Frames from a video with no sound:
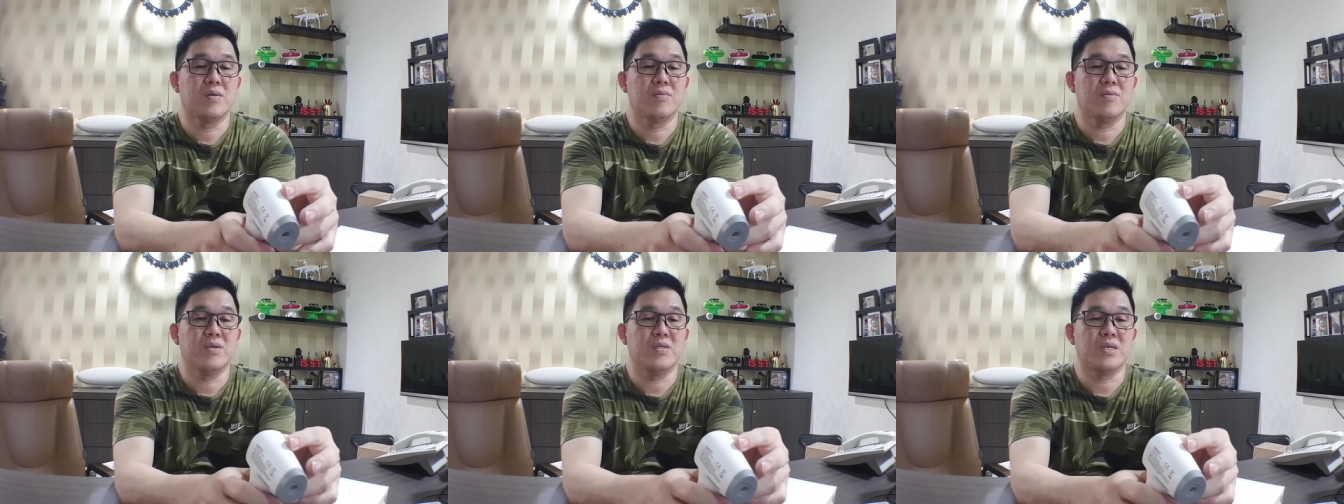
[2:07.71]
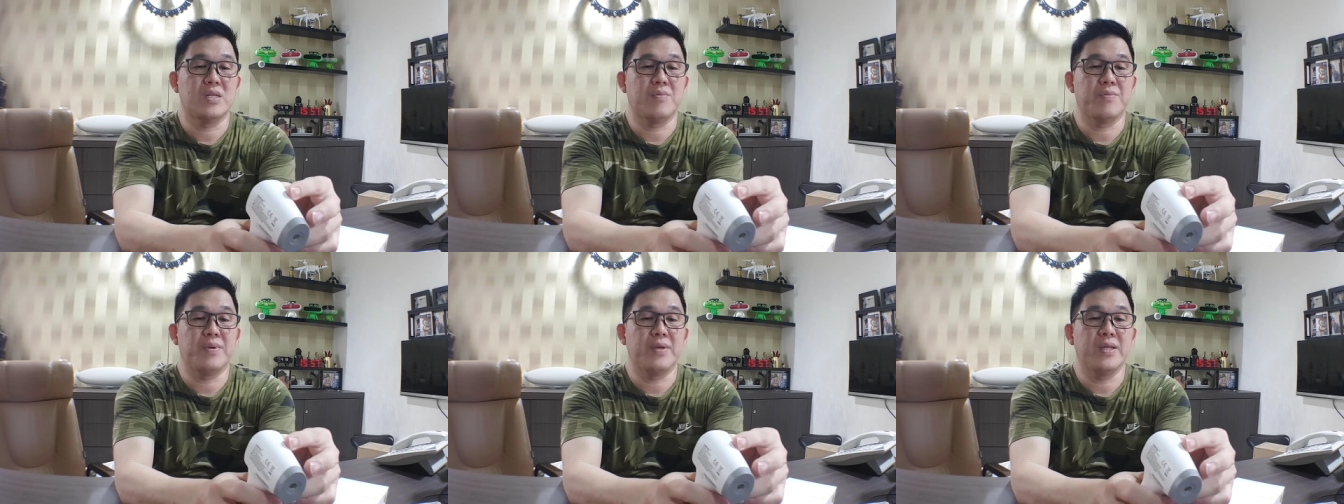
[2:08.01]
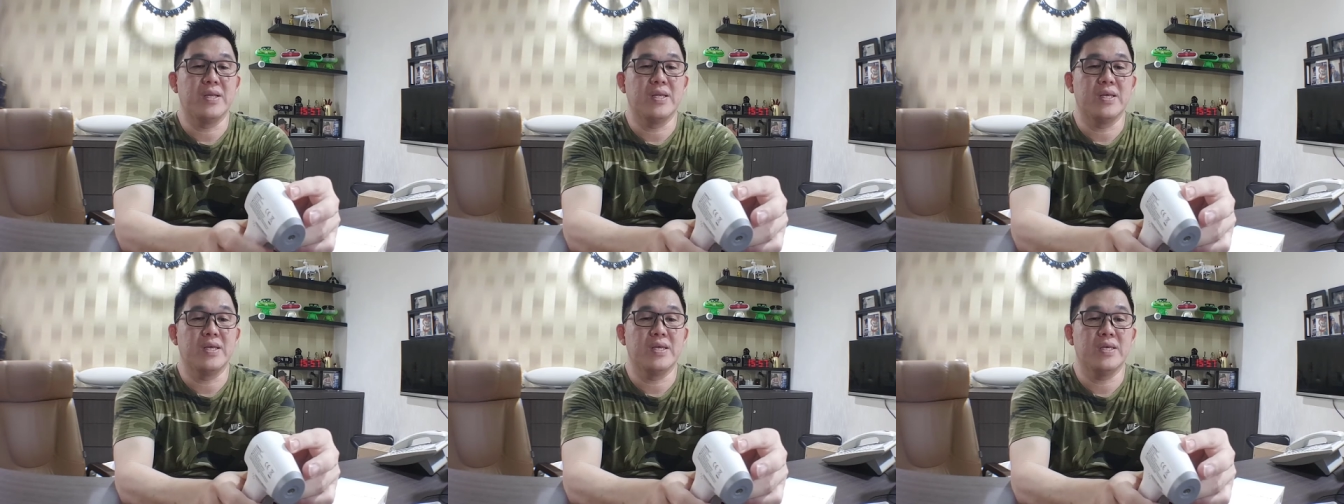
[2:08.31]
bisa
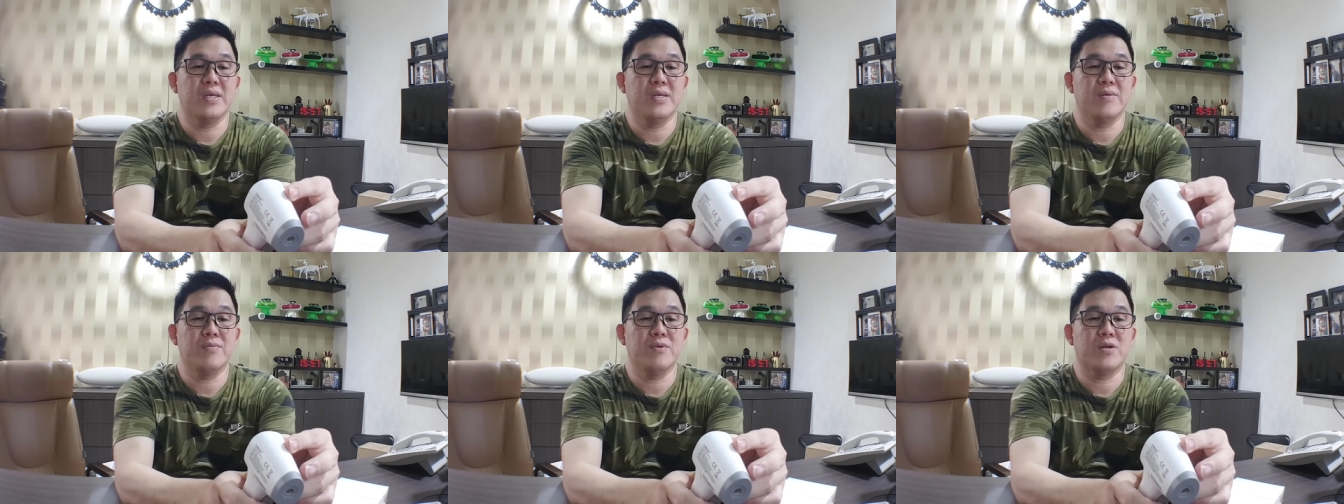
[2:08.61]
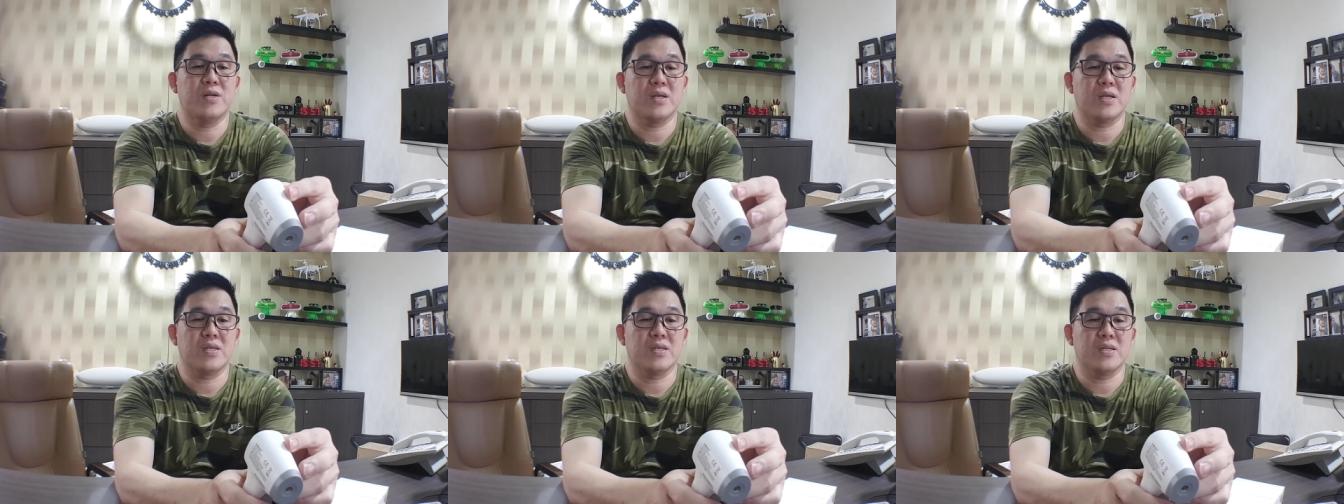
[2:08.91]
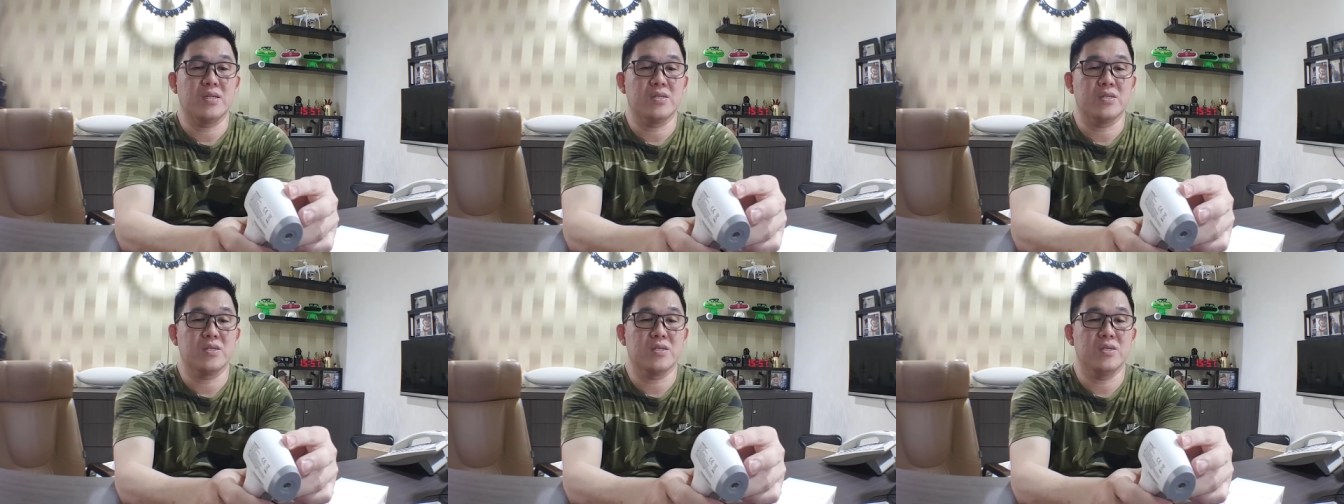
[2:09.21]
dipilih mau
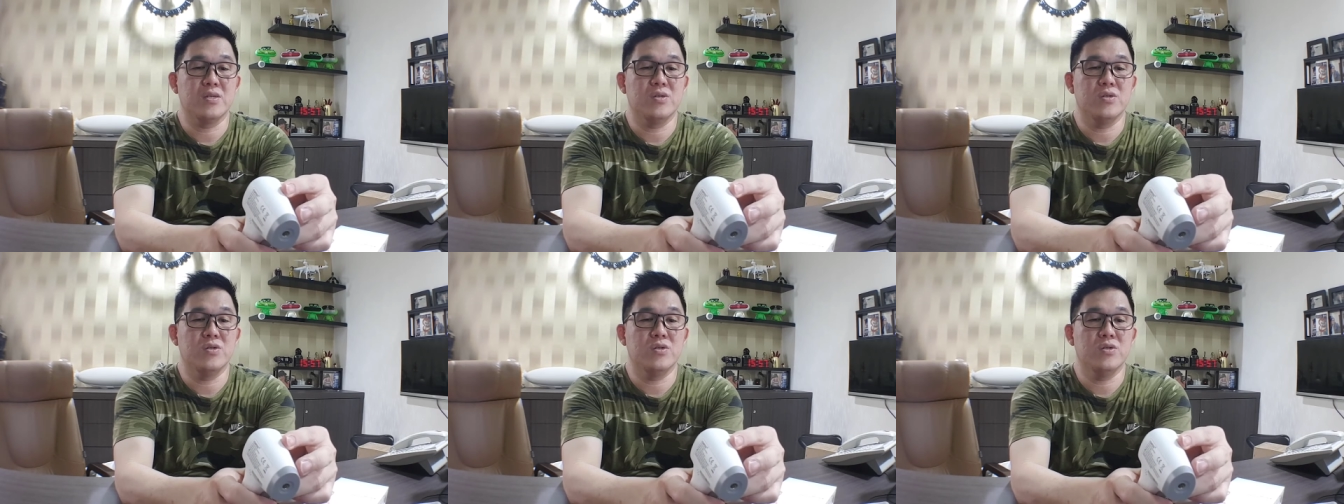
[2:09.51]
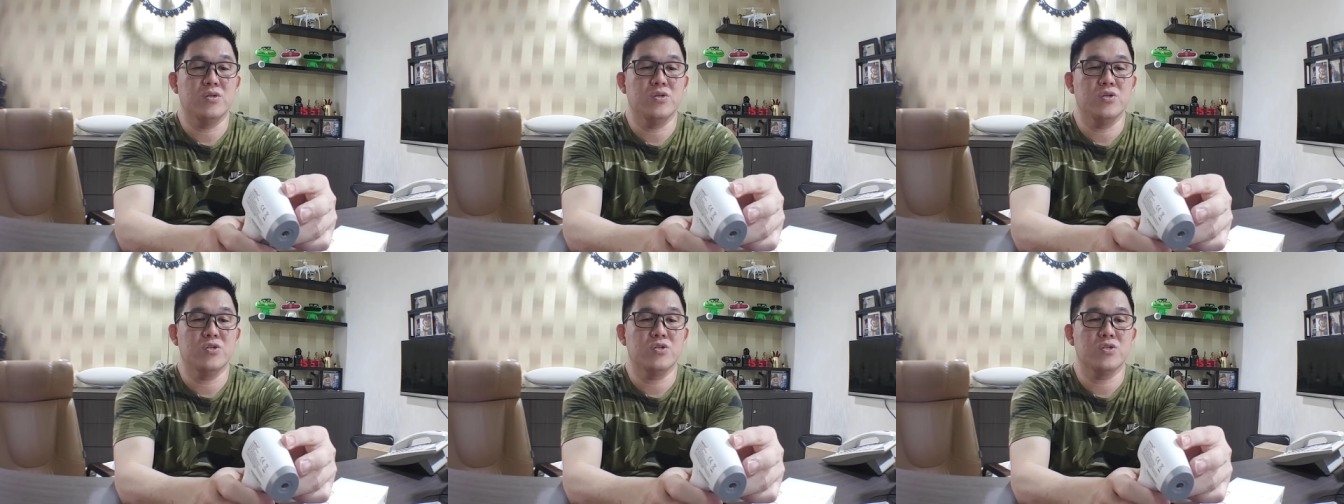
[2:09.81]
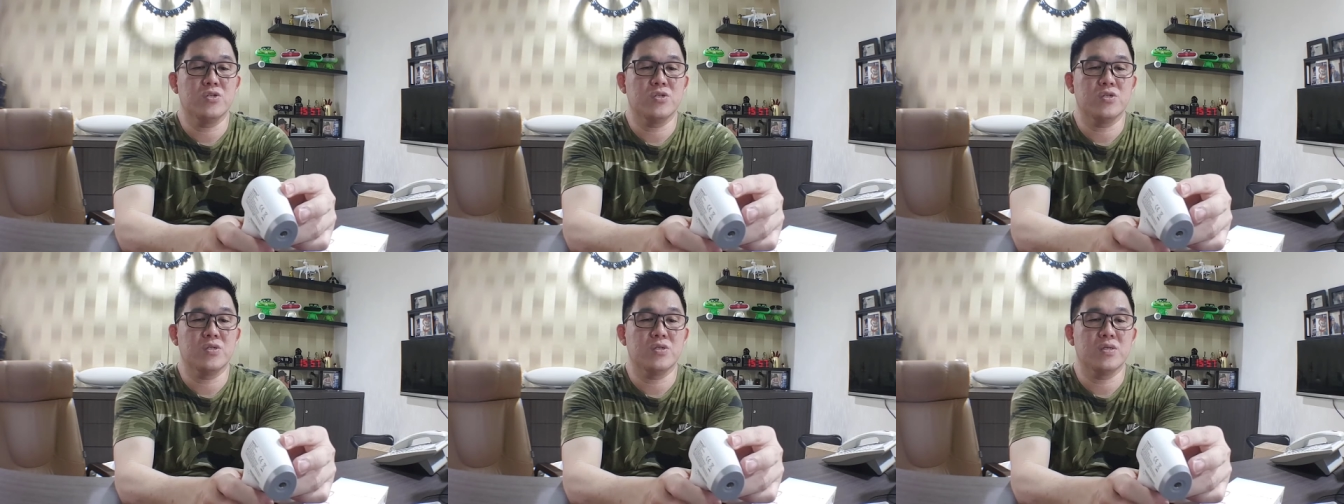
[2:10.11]
derajat
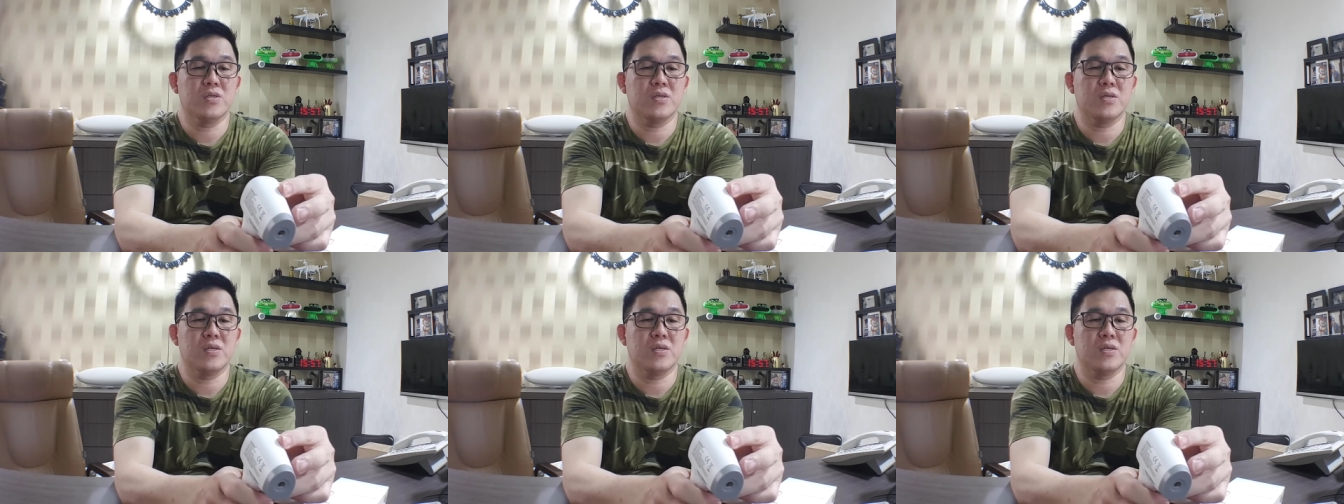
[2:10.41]
celcius